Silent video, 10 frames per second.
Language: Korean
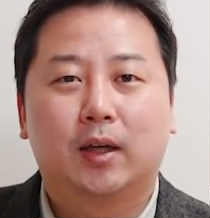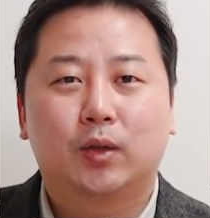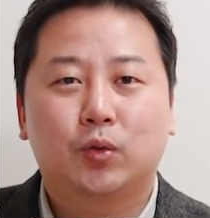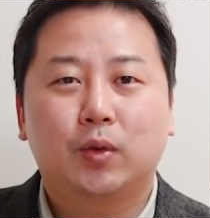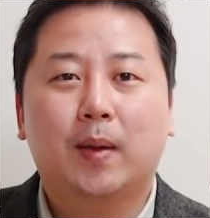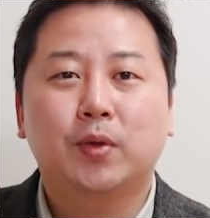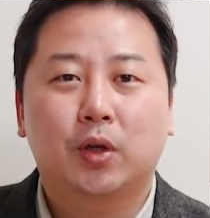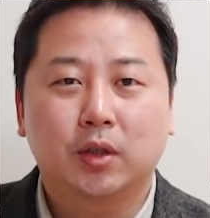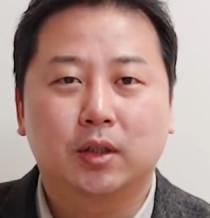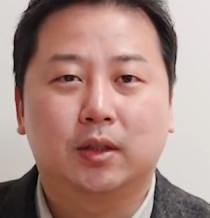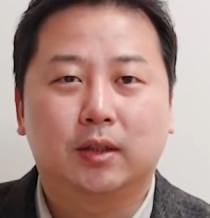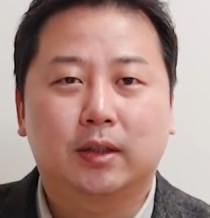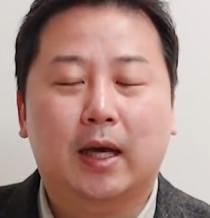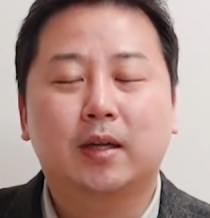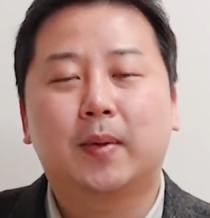추남정은
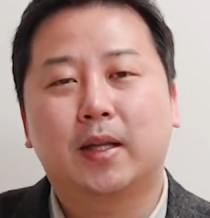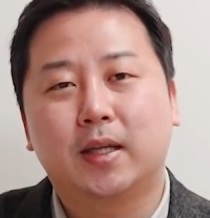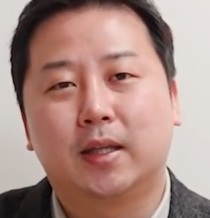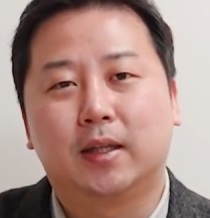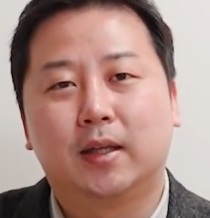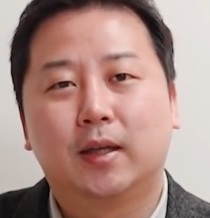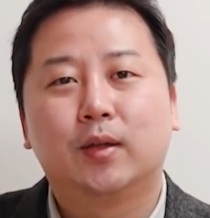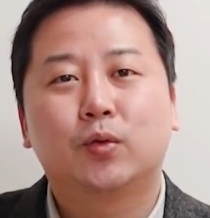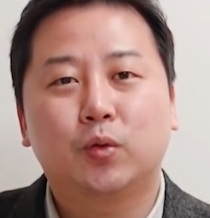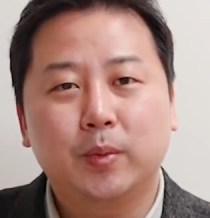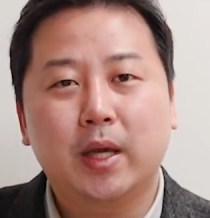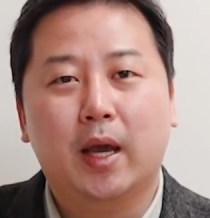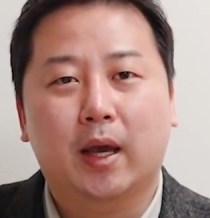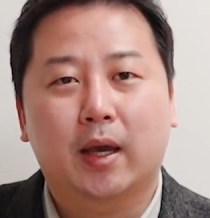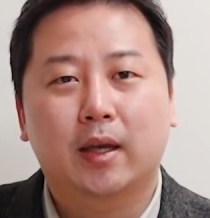다름 아닌
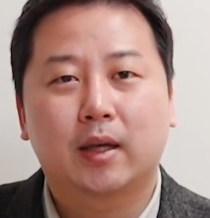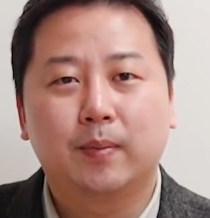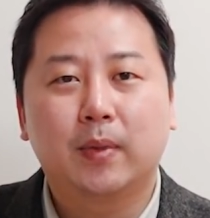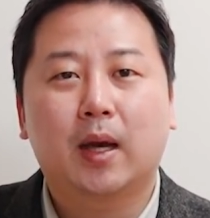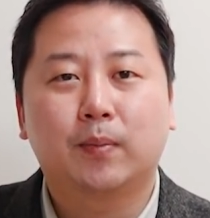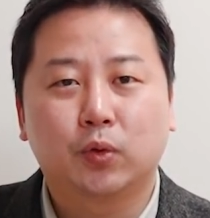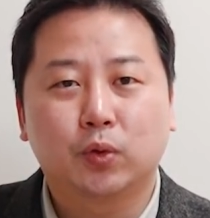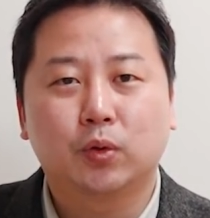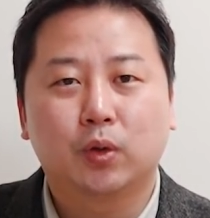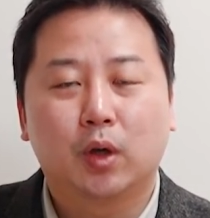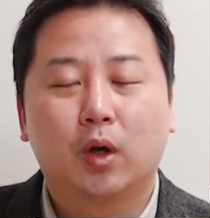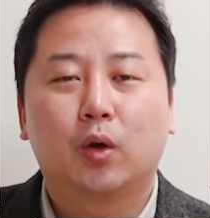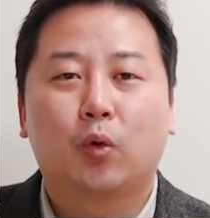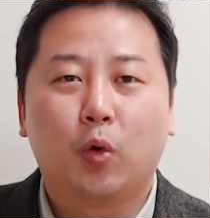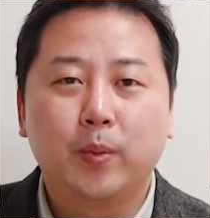추미애, 김남국,
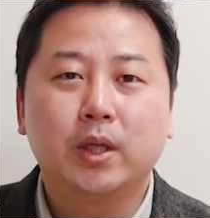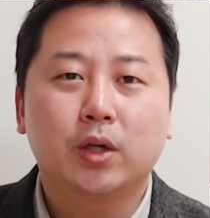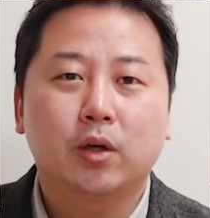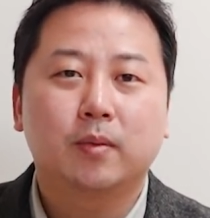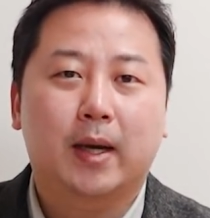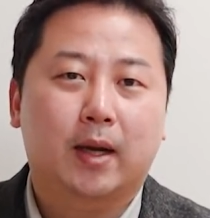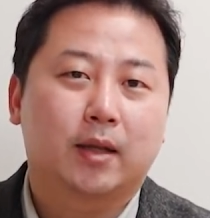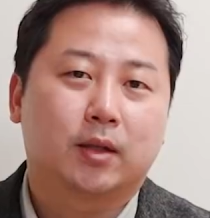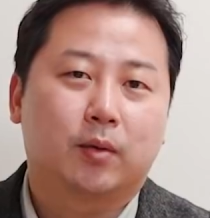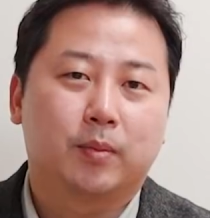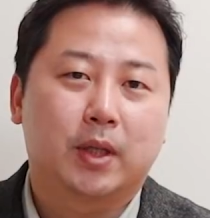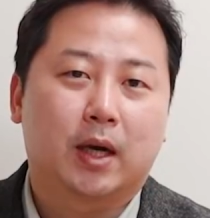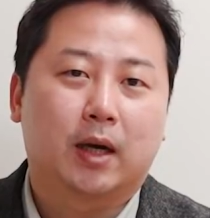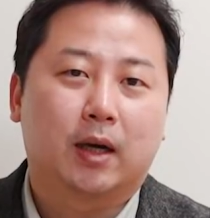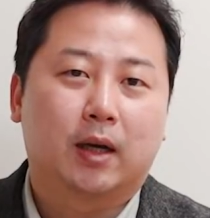고민정을 말하는
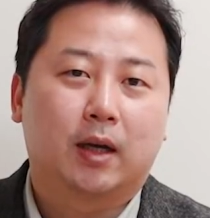겁니다.